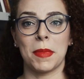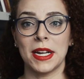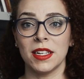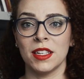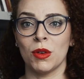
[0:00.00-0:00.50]

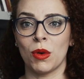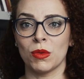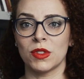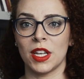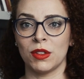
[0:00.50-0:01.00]
Para entender o
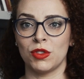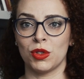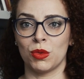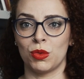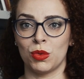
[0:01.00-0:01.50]
conceito
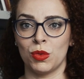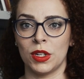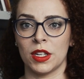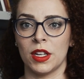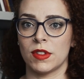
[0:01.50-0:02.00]
de
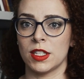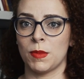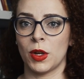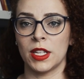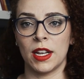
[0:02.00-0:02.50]
cultura, vocês
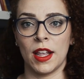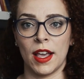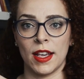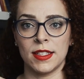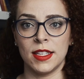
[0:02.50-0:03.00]
podem
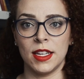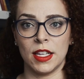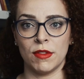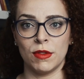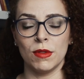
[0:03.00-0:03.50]
ler esse
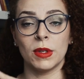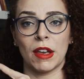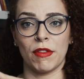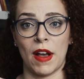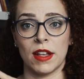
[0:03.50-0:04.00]
livro,
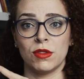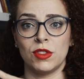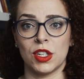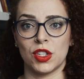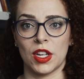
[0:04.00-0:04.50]
que é fácil
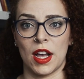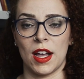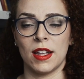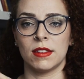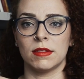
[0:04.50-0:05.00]
de
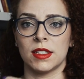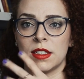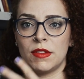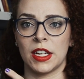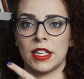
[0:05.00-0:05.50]
achar
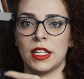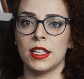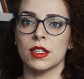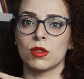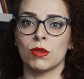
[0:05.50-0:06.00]
nas
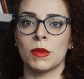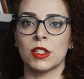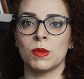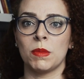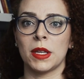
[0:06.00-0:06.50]
livrarias ou
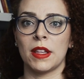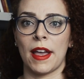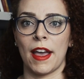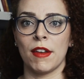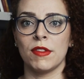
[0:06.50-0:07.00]
mesmo em
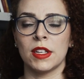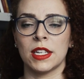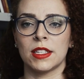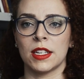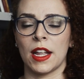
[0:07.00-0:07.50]
PDF na
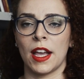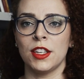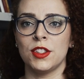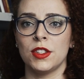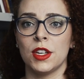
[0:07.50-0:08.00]

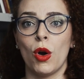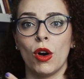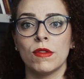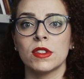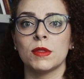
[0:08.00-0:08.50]
internet
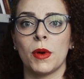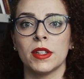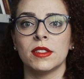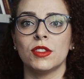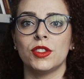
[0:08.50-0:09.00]
ou vocês
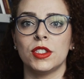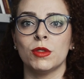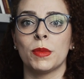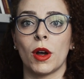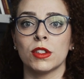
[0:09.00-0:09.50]
podem
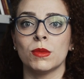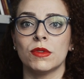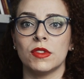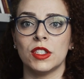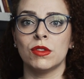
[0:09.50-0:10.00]
assistir o
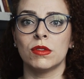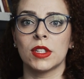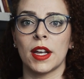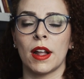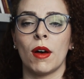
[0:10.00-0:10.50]
próximo vídeo do
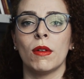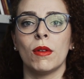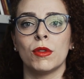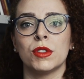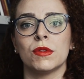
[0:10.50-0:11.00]

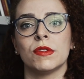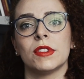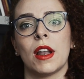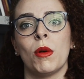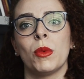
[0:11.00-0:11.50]
canal, onde eu vou
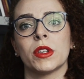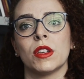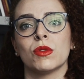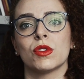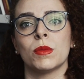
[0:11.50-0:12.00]
falar um
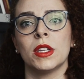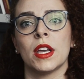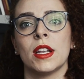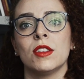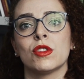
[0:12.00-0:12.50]
pouquinho sobre
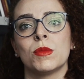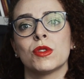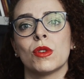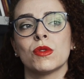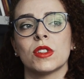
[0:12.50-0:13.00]
ele e sobre
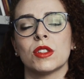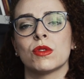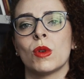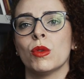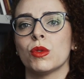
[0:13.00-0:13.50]
os
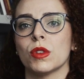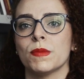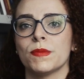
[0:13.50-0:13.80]
conceitos do autor.